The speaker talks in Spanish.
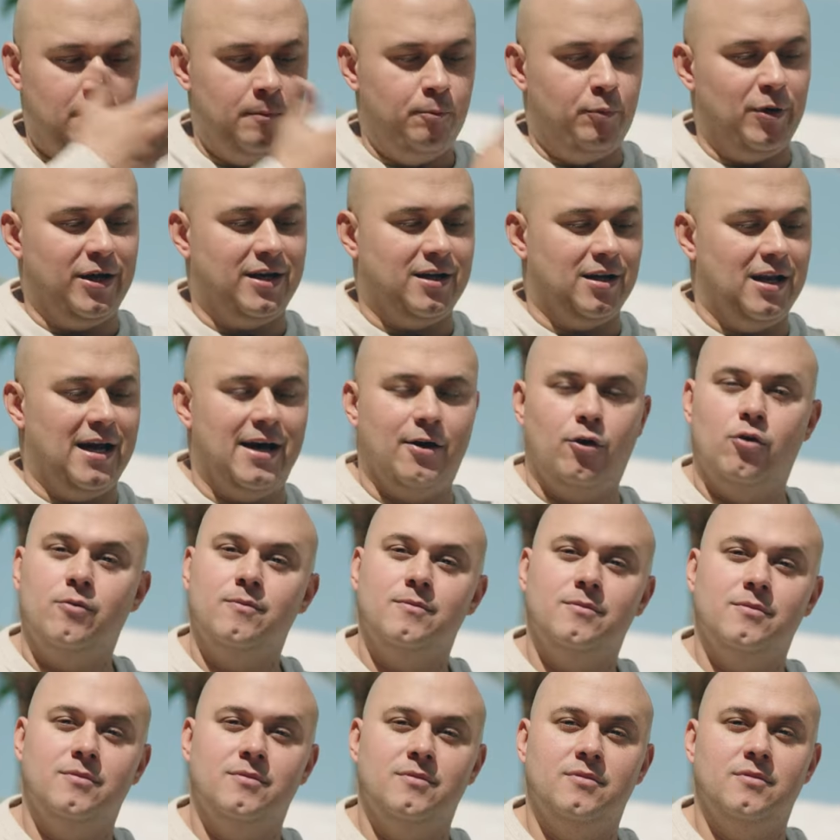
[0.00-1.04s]
Pues claro,
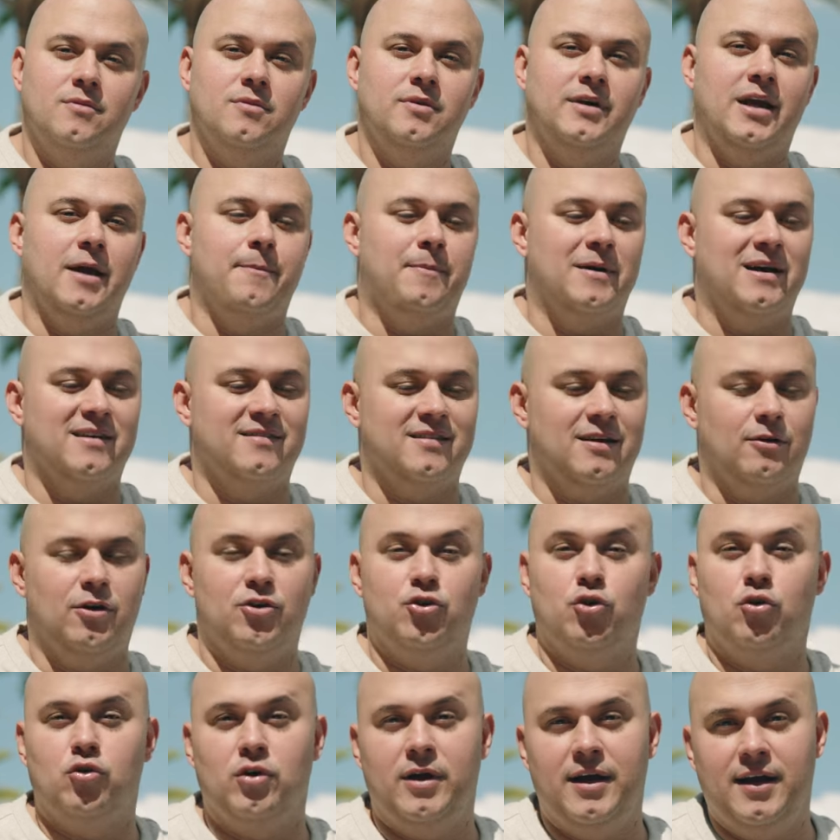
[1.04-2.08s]
¿qué pasa?
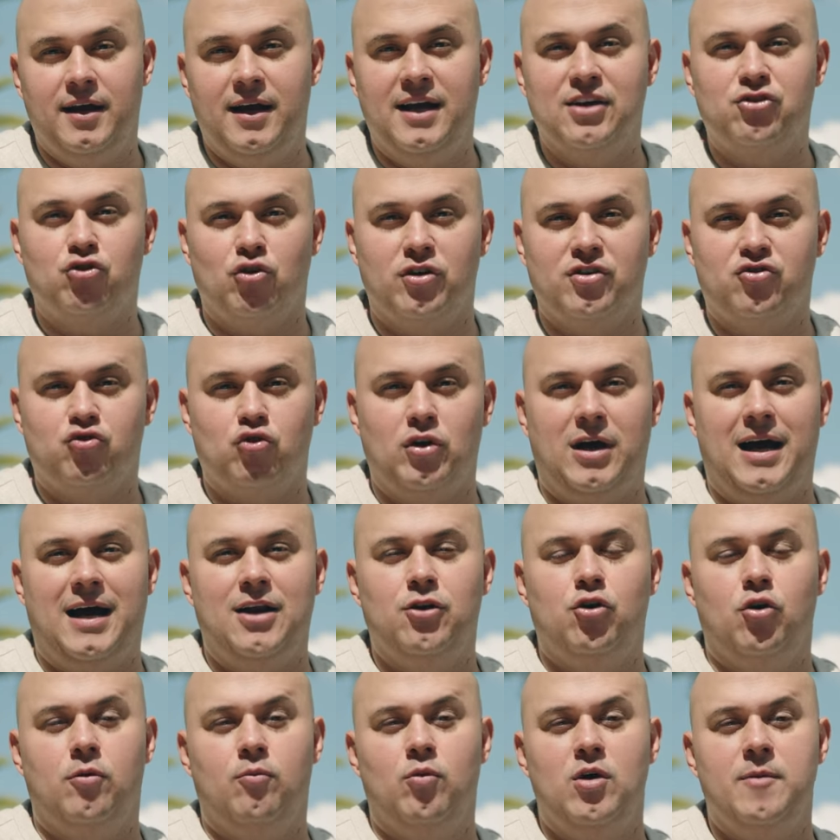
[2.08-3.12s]
Cuando eso es
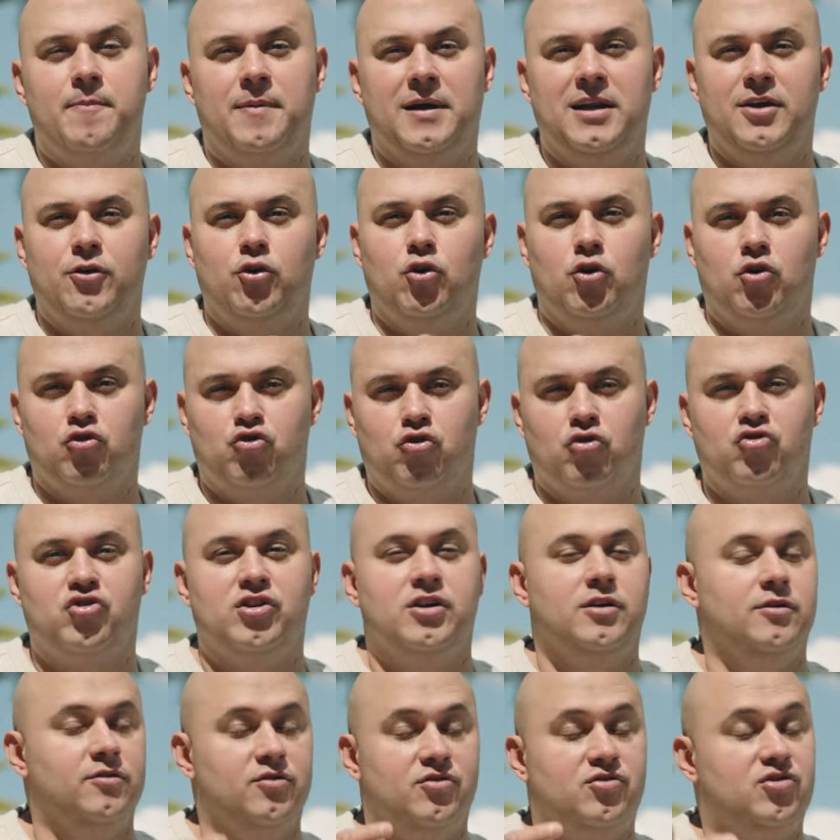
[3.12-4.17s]
algo muy peligroso,
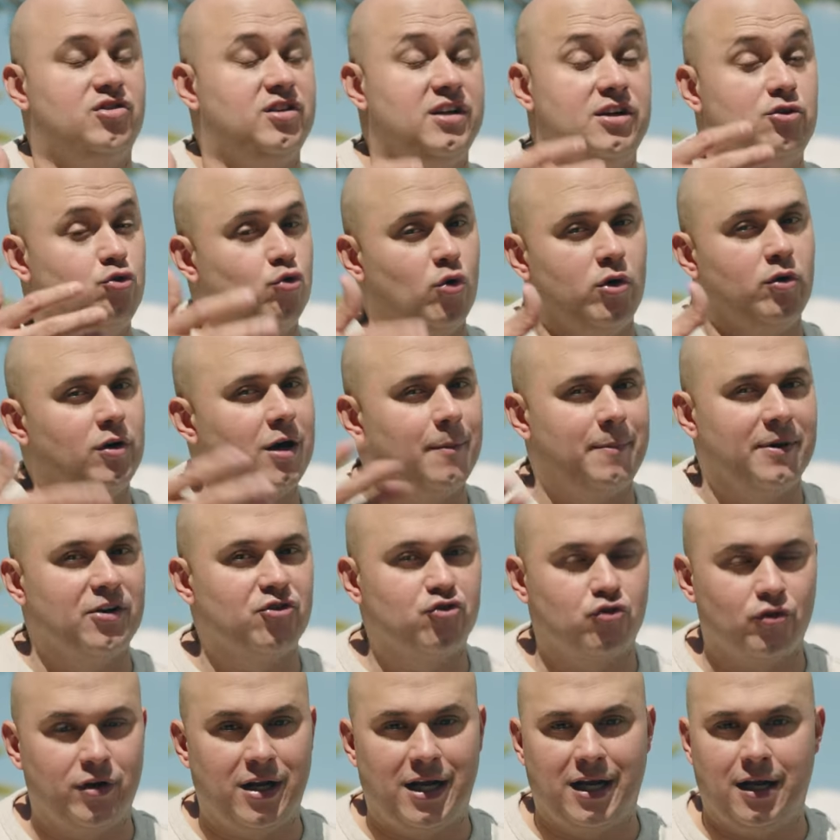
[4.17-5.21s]
si, tú eres una
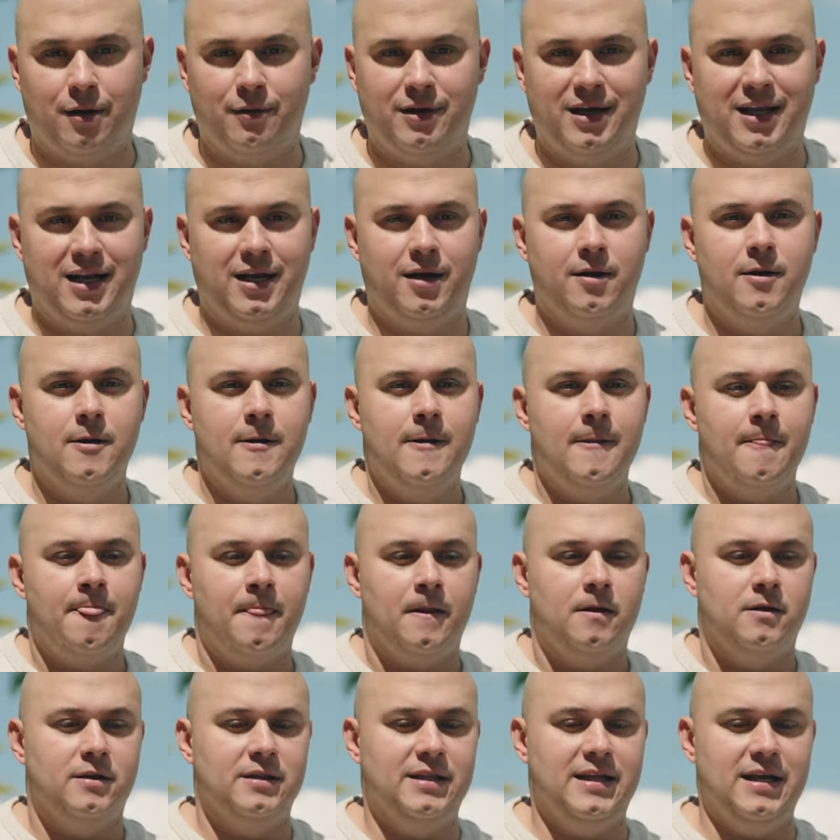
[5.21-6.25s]
persona que viene
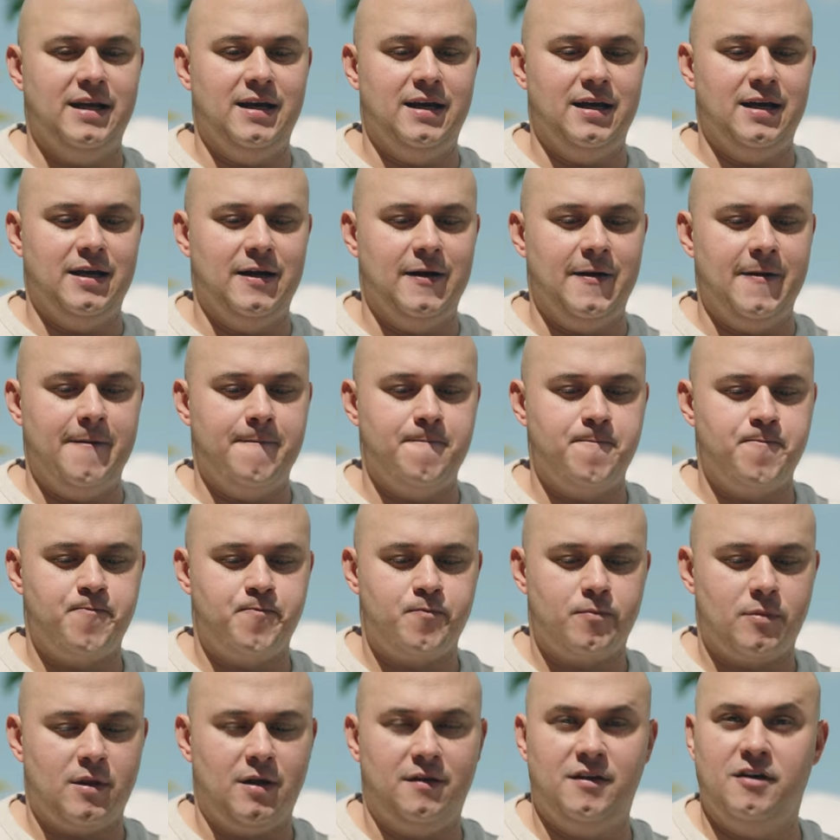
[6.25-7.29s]
de,
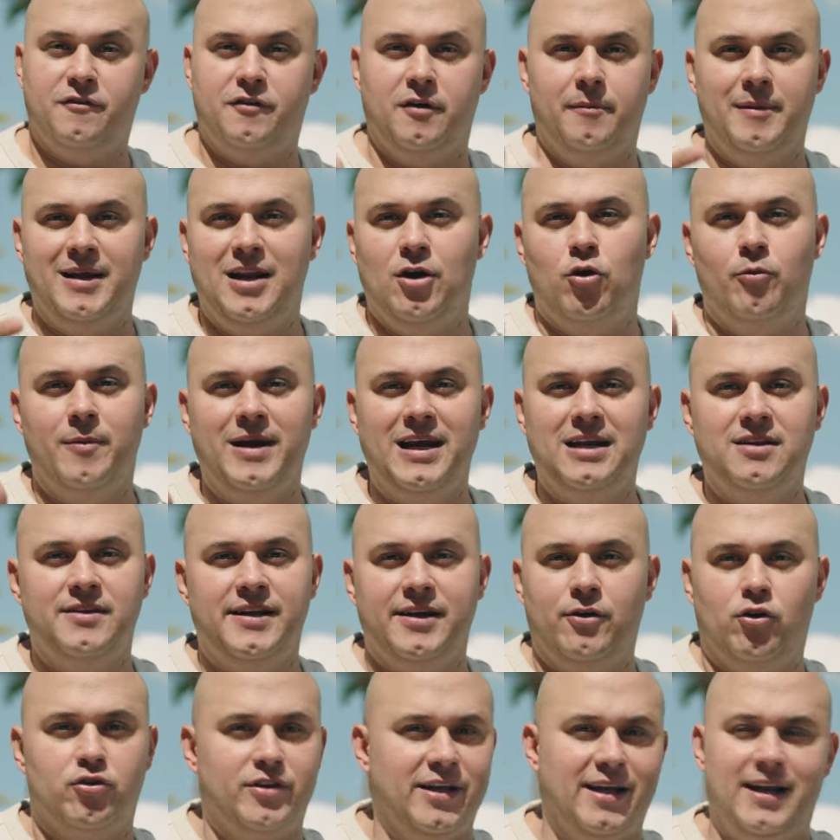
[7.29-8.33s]
de familia humilde
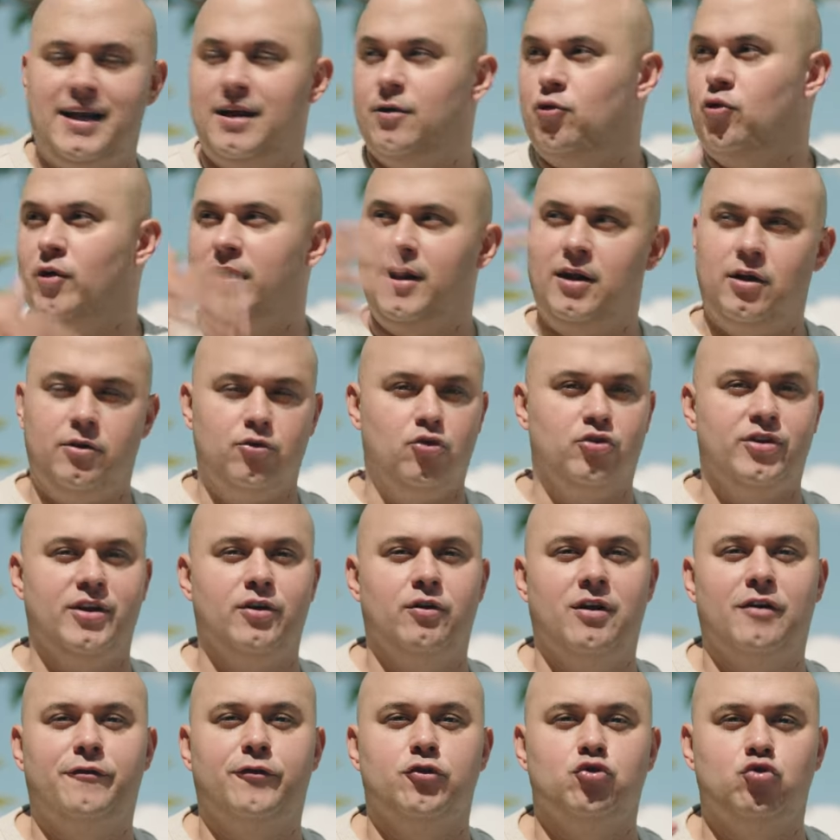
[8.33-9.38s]
y no tiene, no, no tiene
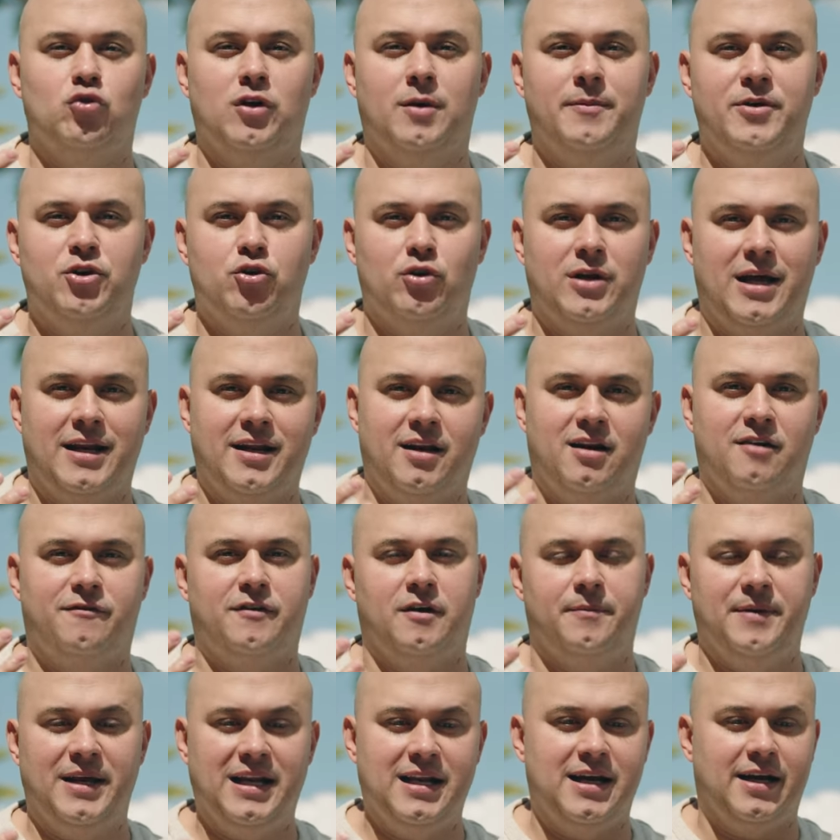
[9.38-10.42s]
una fortuna millonaria en la
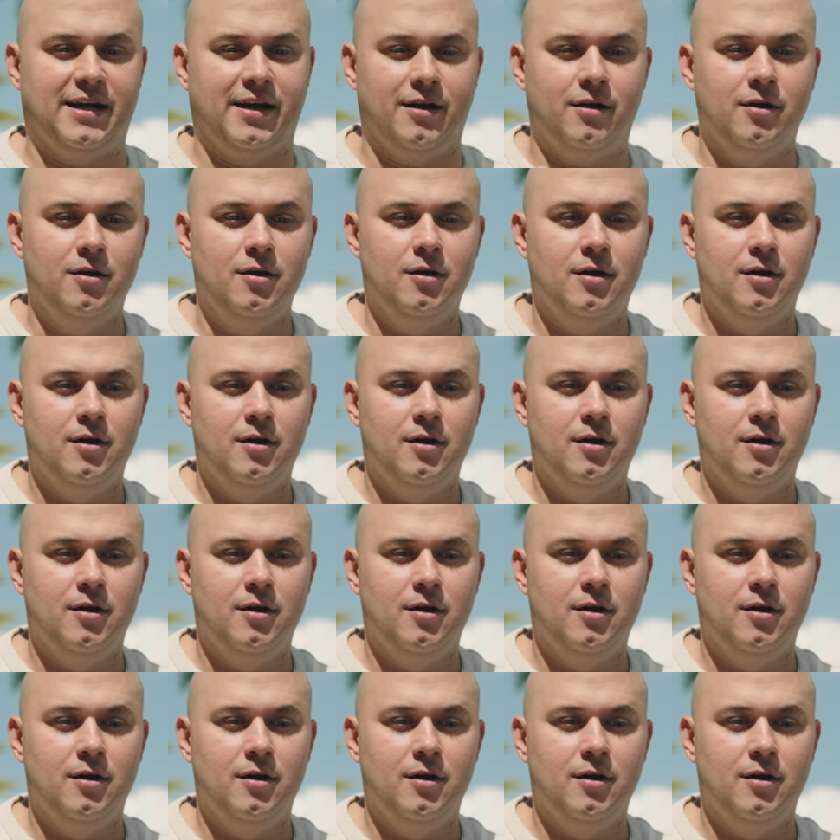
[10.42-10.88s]
familia, que,